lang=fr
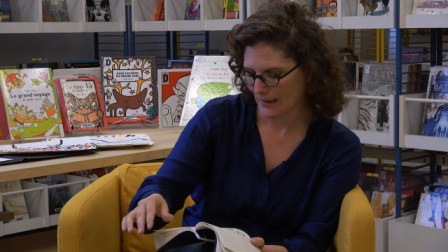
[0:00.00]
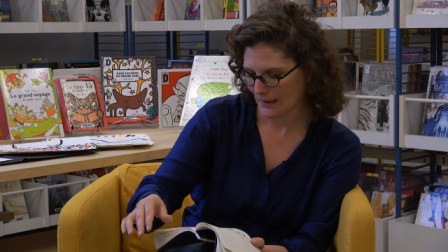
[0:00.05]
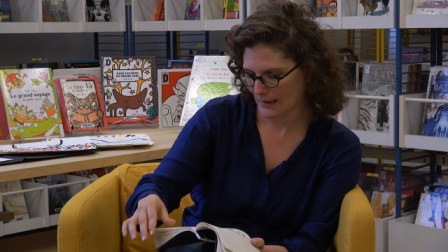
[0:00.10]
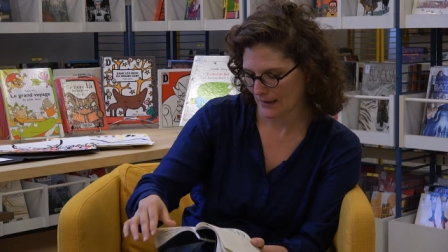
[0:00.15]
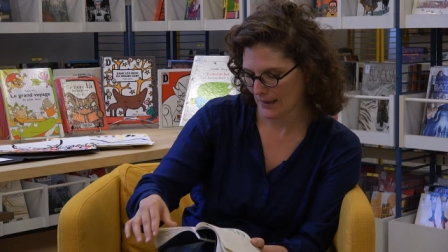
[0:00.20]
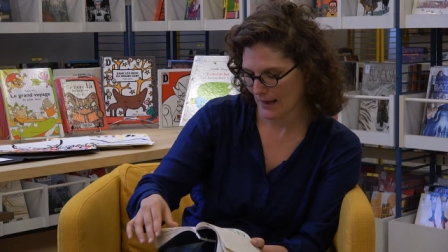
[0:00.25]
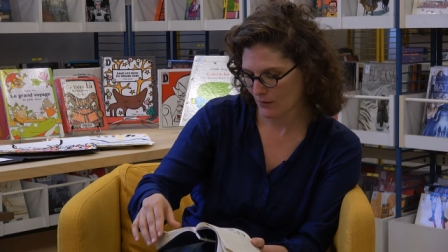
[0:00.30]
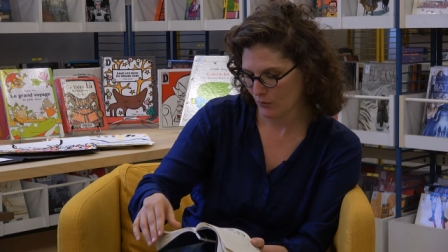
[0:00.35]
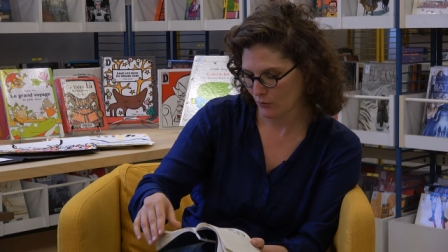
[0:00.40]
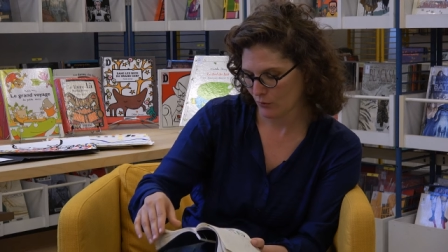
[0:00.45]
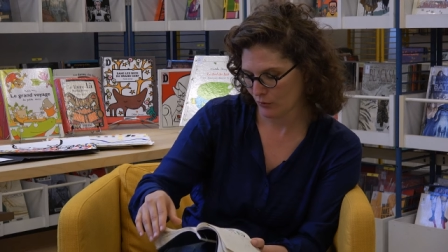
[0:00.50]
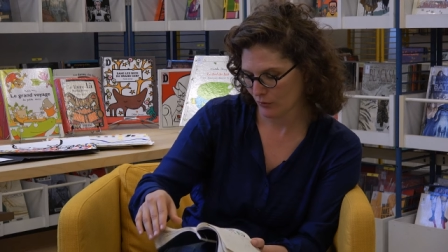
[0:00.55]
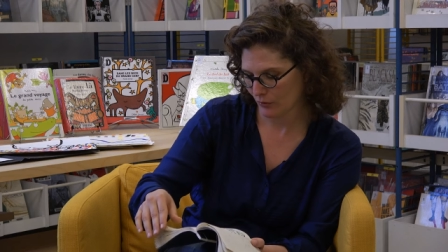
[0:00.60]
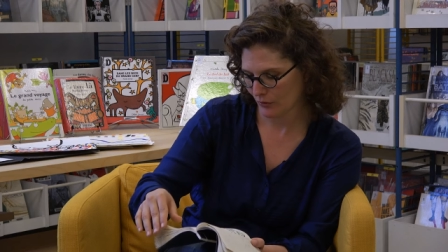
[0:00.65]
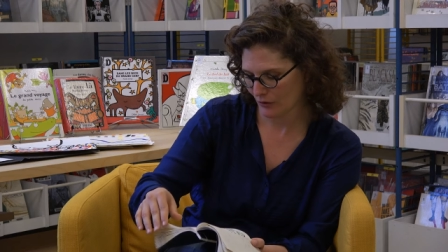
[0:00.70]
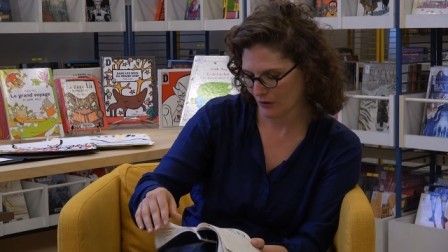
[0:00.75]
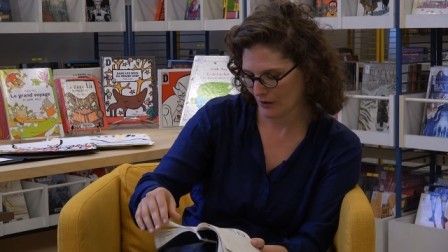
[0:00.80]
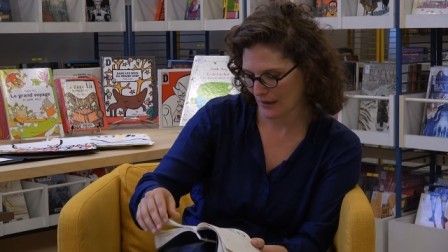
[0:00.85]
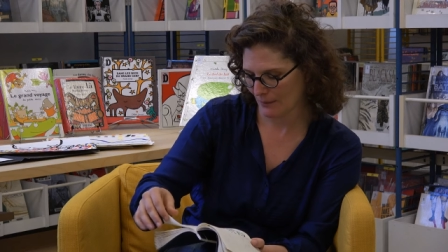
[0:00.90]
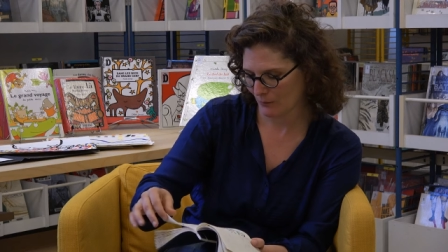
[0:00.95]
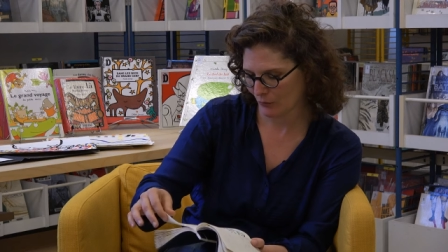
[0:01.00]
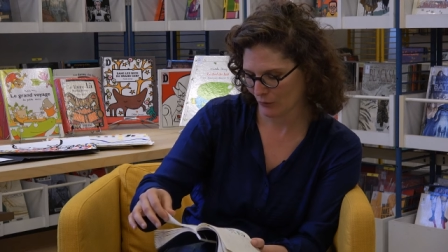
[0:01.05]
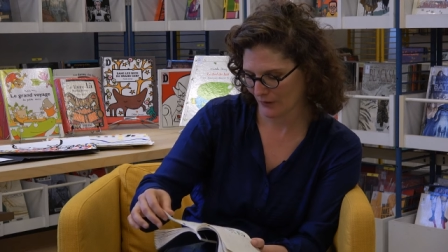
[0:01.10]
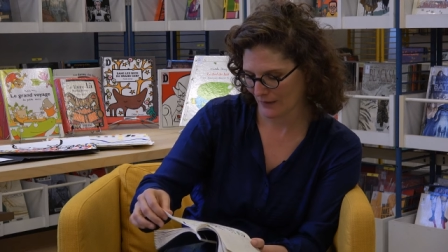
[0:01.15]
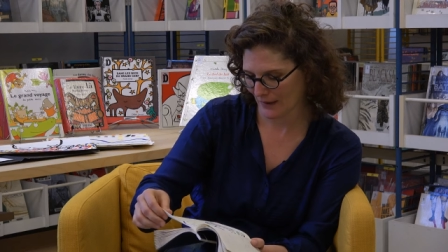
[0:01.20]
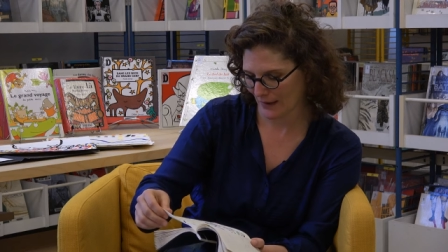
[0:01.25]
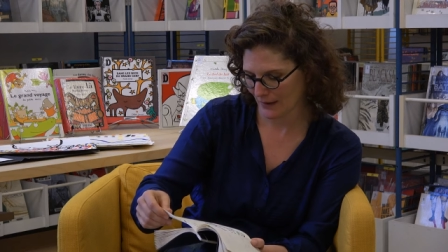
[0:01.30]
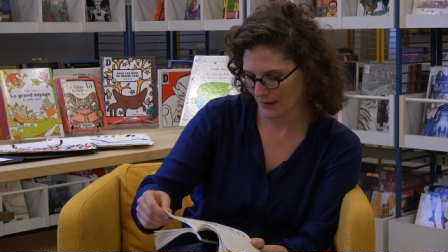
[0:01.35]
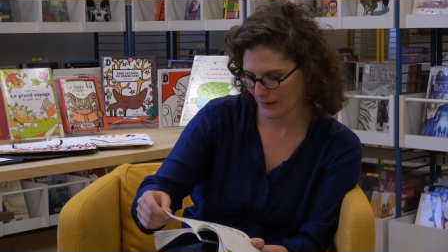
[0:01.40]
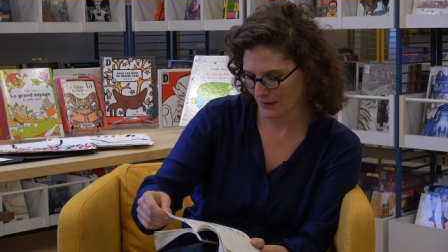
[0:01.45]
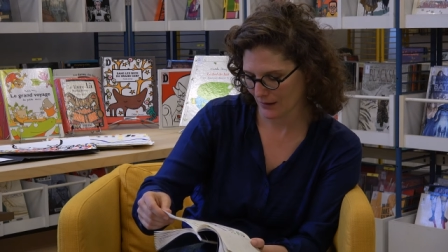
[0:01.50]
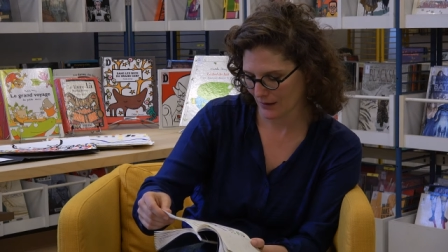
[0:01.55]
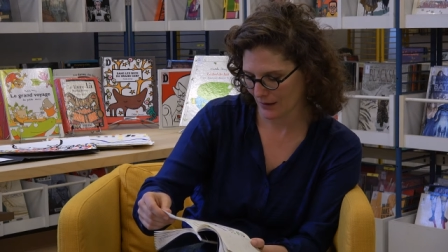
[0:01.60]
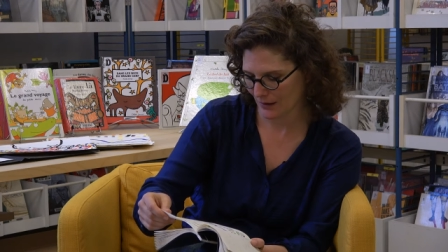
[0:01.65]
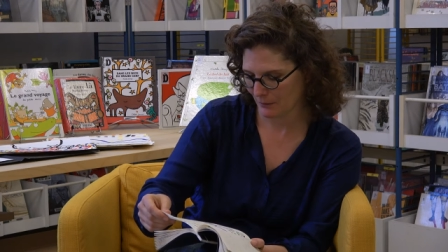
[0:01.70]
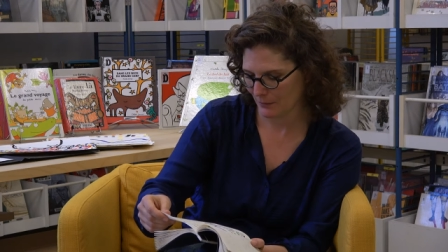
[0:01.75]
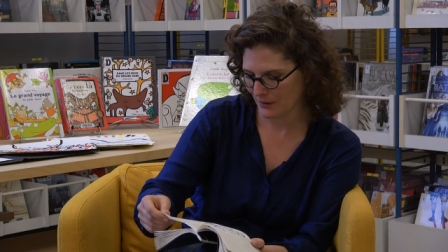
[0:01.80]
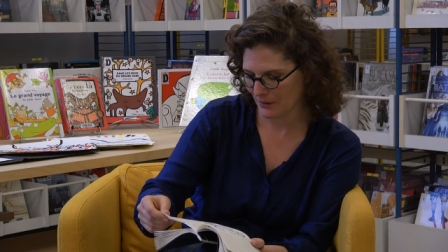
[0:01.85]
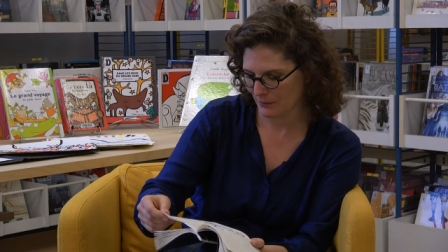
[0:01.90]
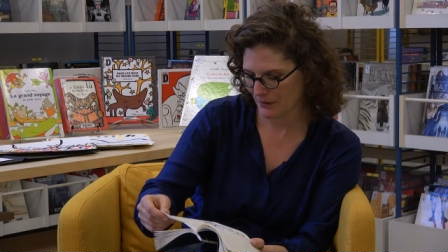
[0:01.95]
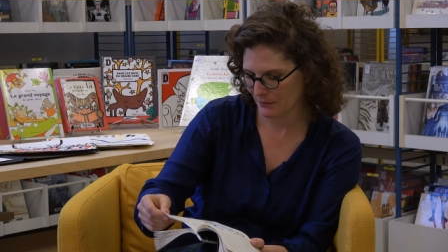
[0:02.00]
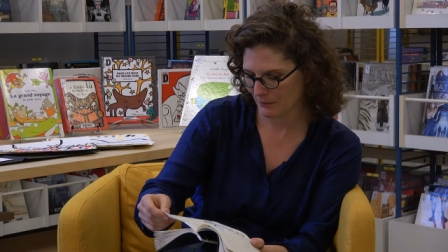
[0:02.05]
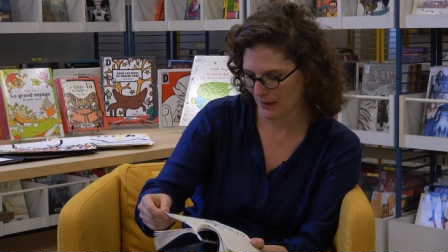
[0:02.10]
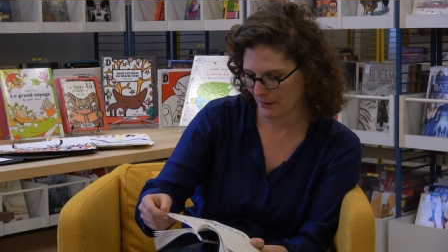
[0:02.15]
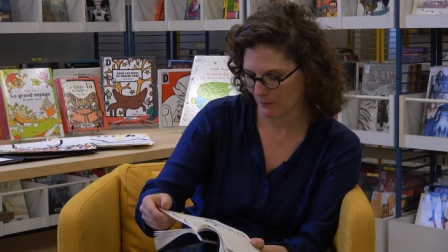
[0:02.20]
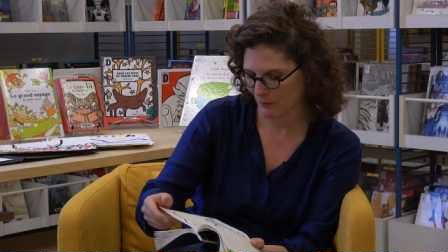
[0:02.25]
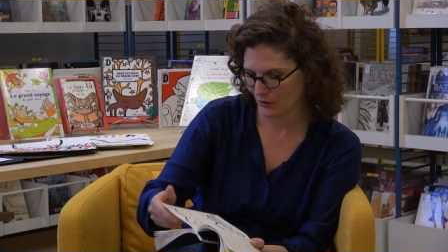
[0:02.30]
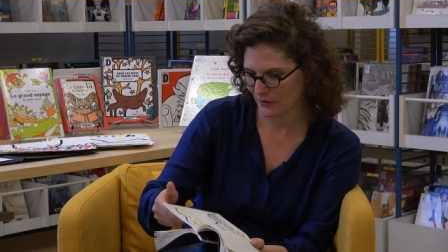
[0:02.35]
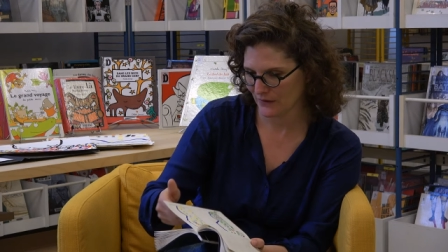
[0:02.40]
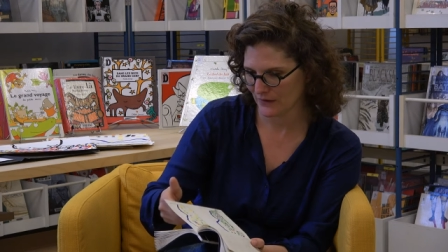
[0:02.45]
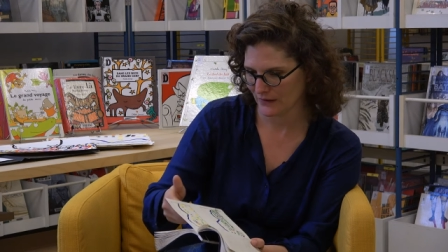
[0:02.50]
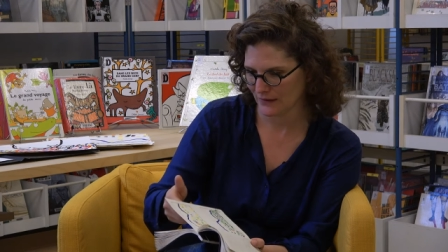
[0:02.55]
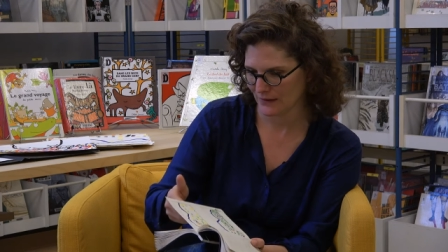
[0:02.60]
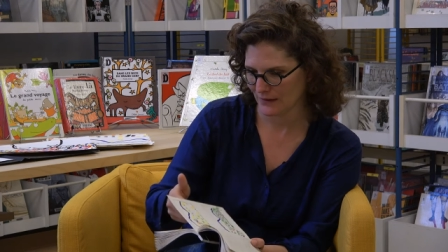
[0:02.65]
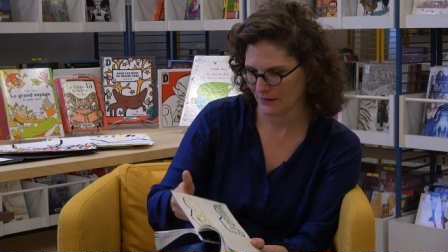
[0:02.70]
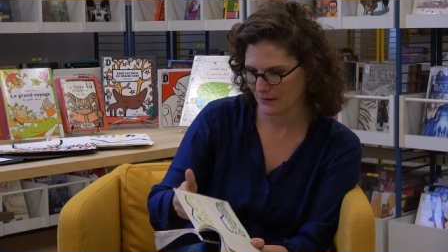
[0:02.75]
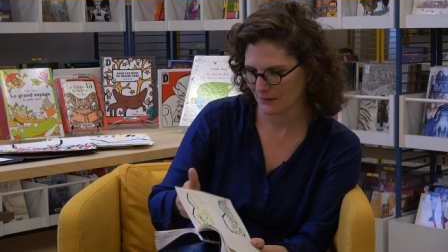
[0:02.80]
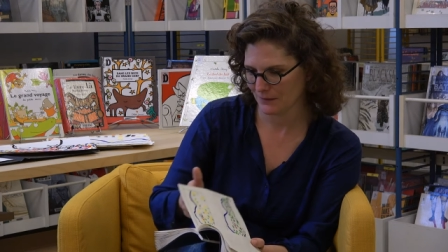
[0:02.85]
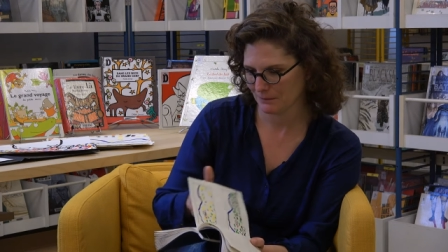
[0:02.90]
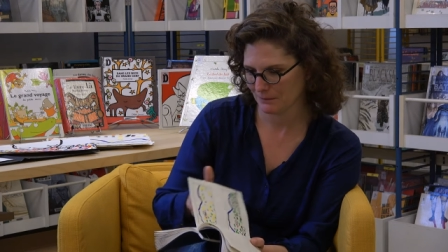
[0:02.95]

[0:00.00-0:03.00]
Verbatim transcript: Là-haut, dans la montagne, un bébé marmotte est né.